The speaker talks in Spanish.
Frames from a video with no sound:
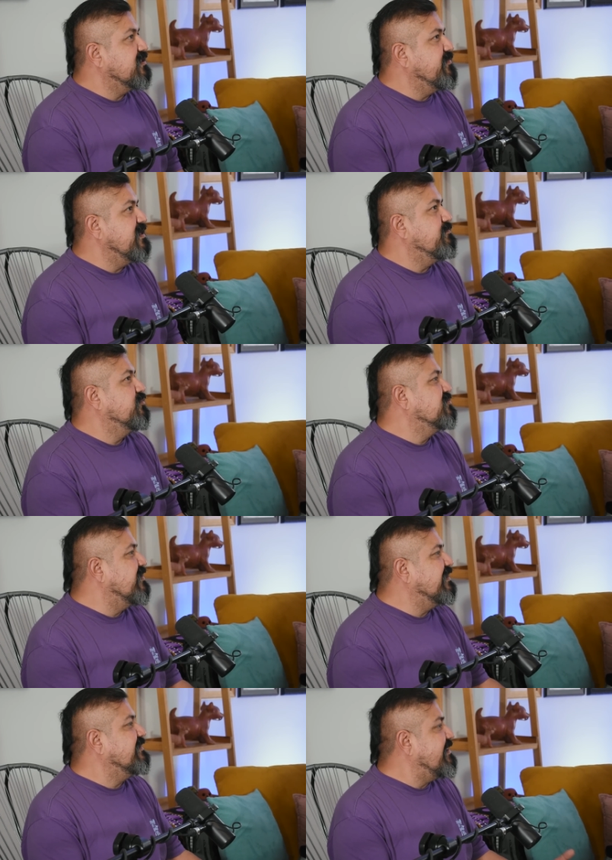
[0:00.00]
entre mí, pues
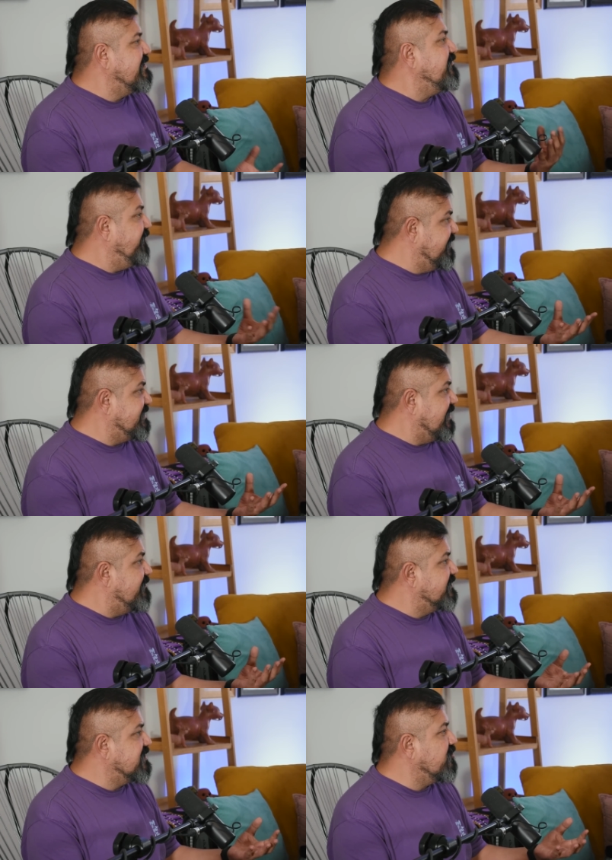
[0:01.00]
no era tan difícil.
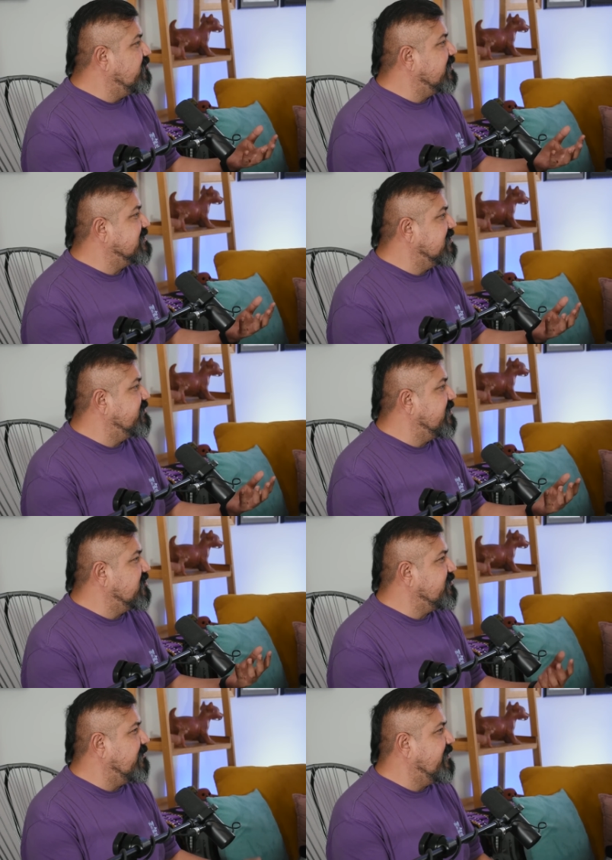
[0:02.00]
Empecé con un
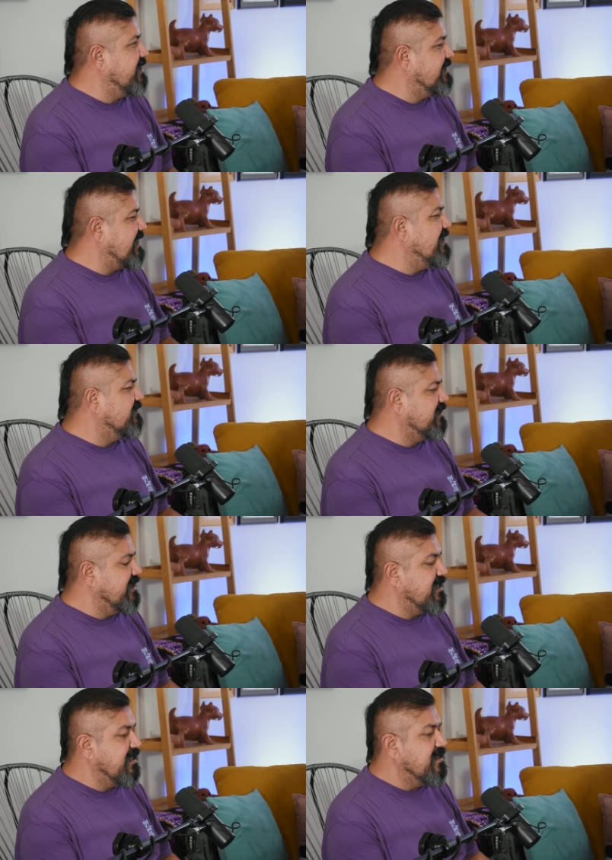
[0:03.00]
resentimiento a papá que de ahí lo
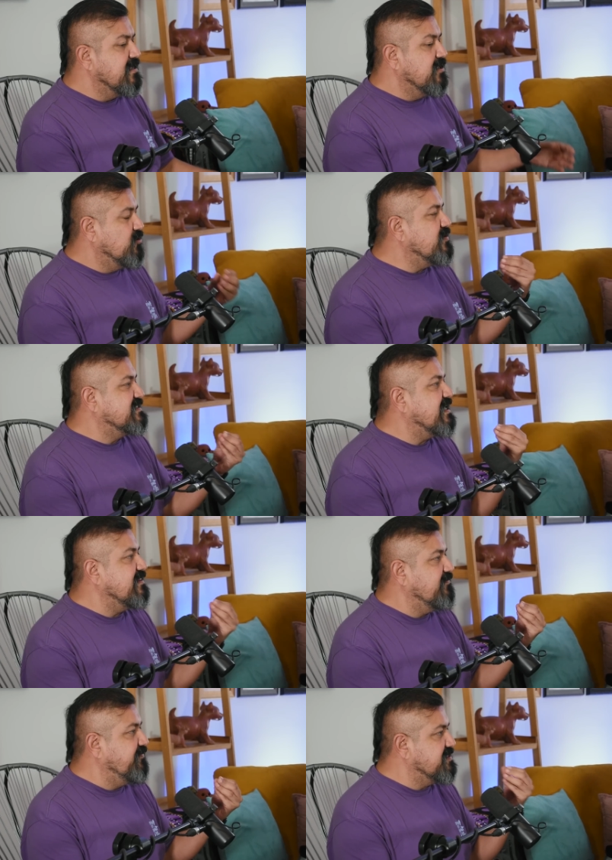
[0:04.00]
traía de no es
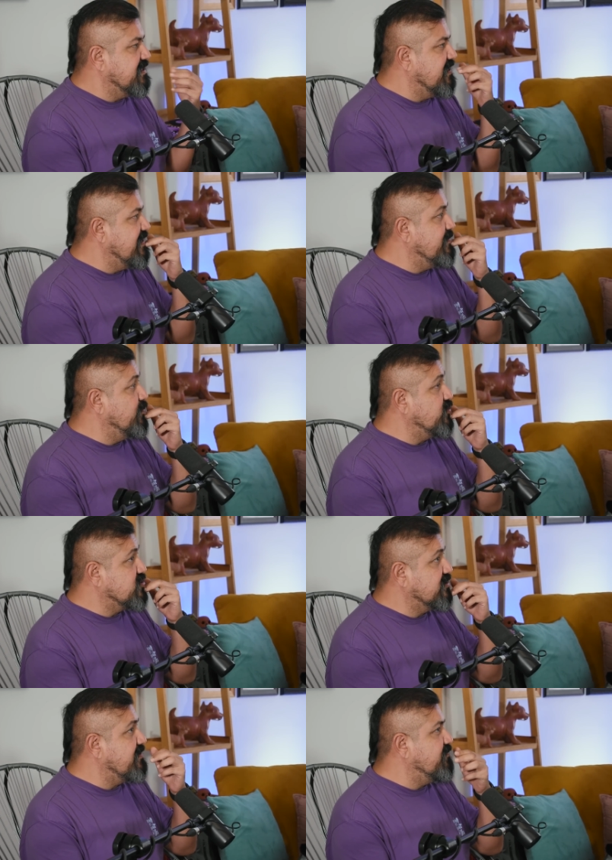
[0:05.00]
tan difícil. Y
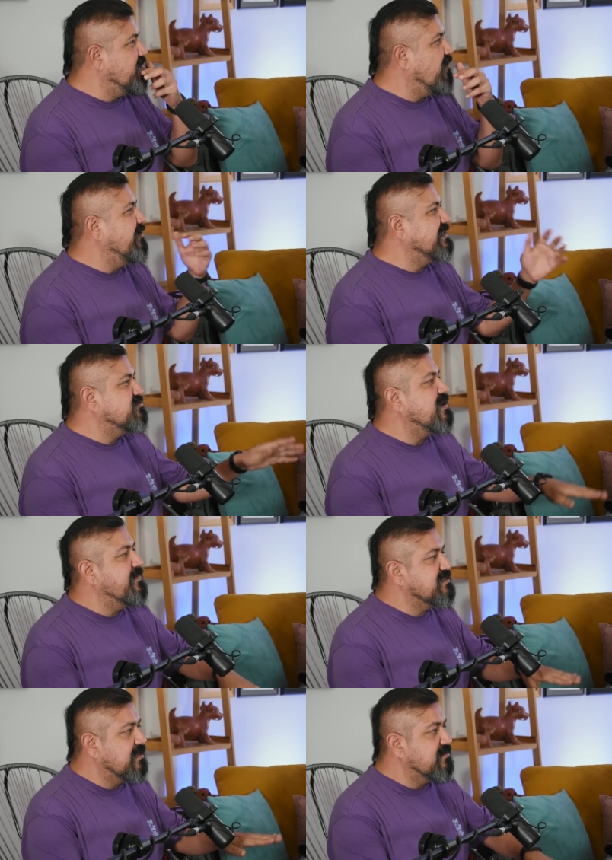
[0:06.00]
mucho tiempo, ahorita es una
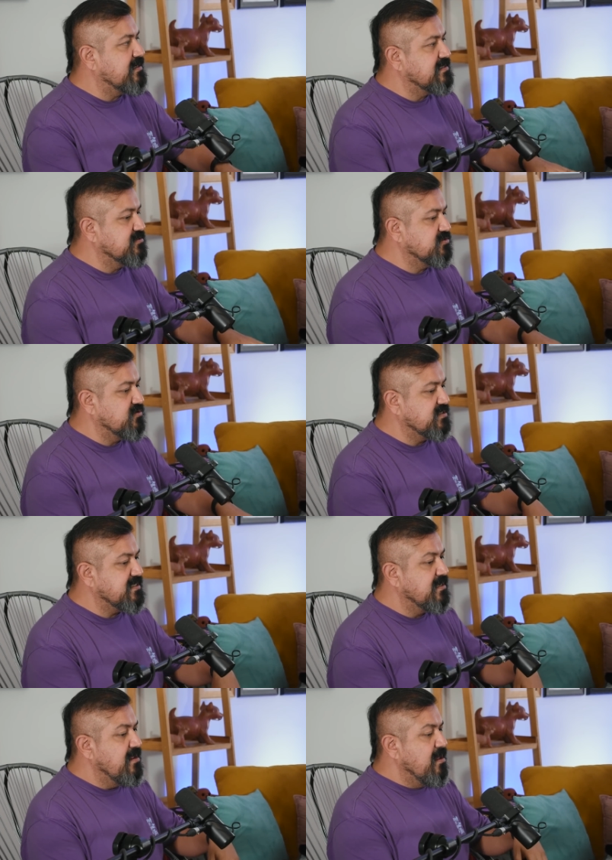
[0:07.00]
mezcla entre las dos
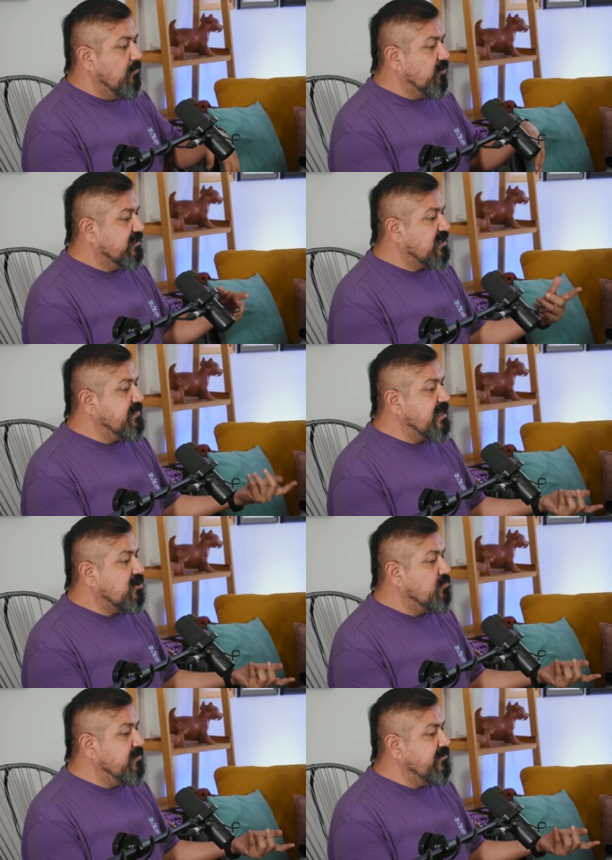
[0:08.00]
cosas, porque también
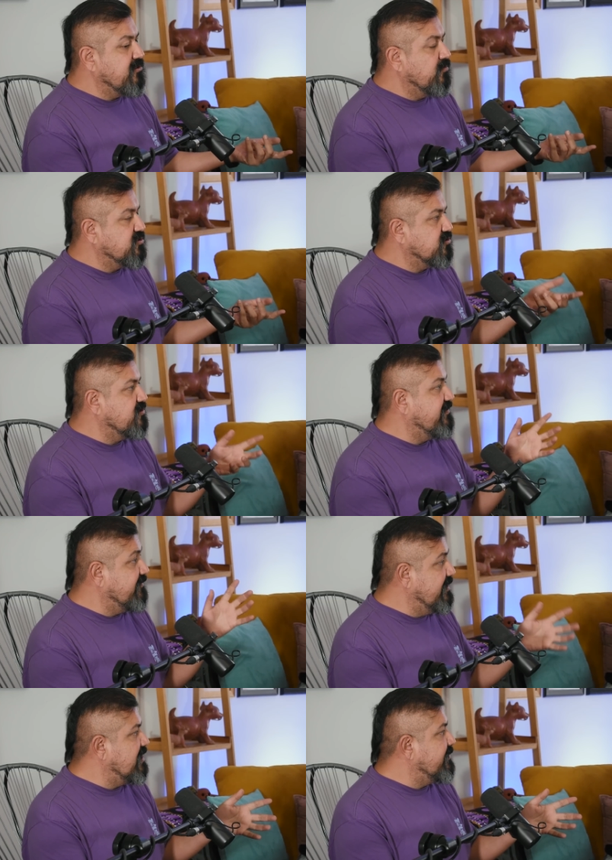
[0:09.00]
he convivido mucho con la
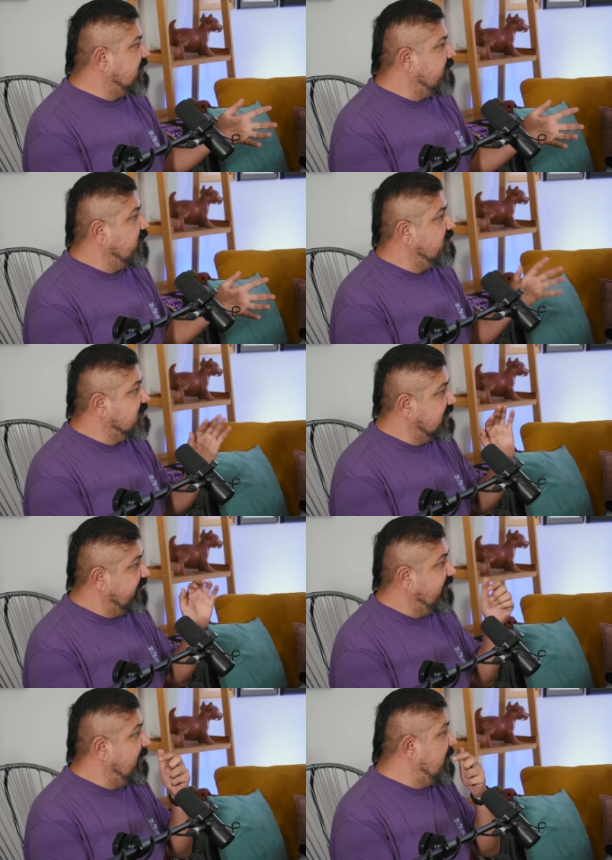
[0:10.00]
familia de Matamoros, que es
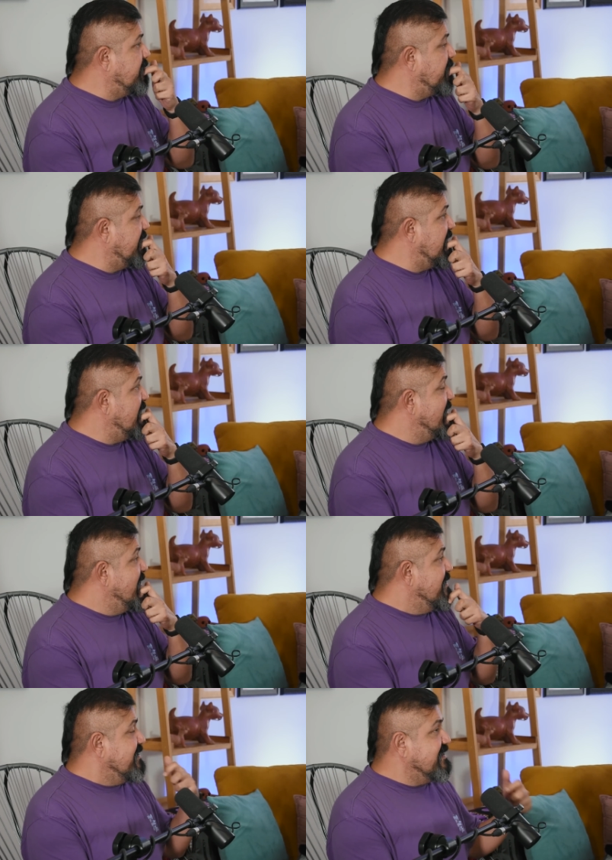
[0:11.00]
la familia de papá,
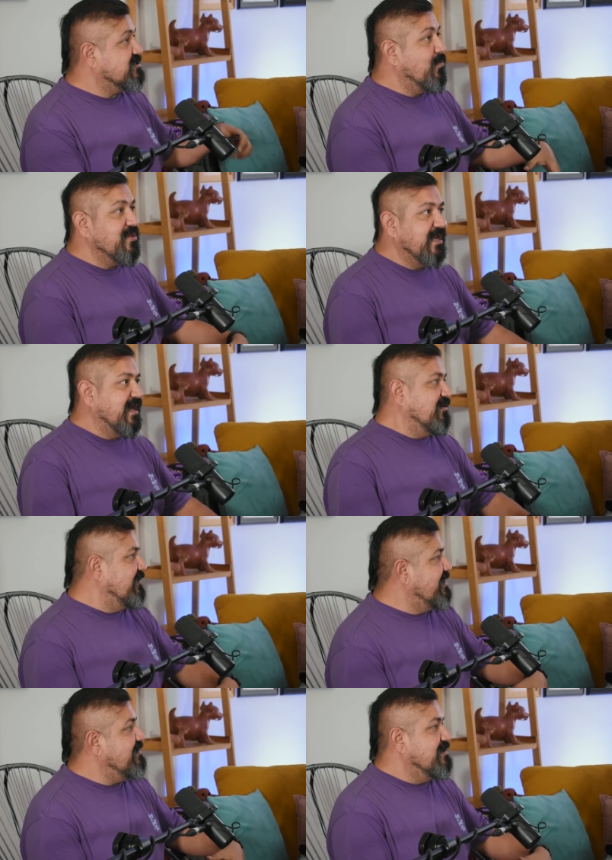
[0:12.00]
y es como llegar,
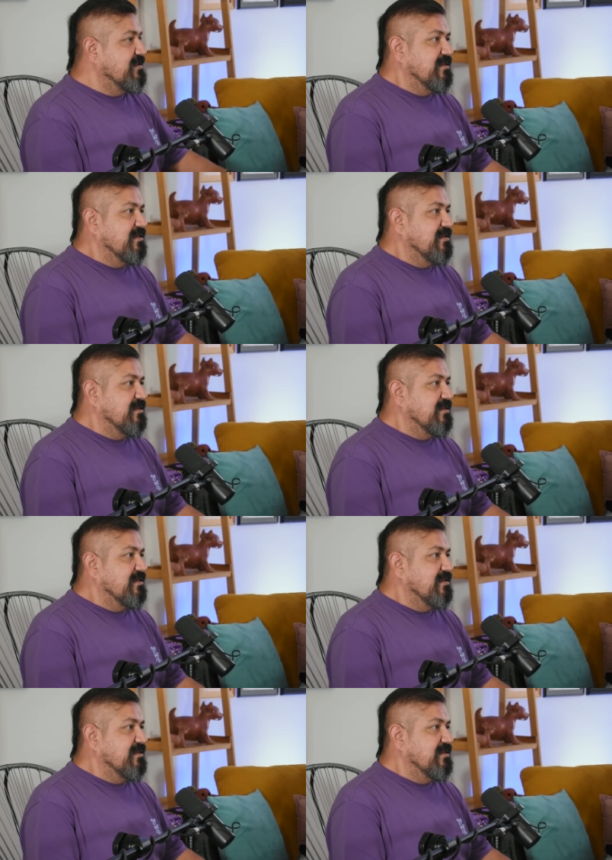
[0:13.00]
güey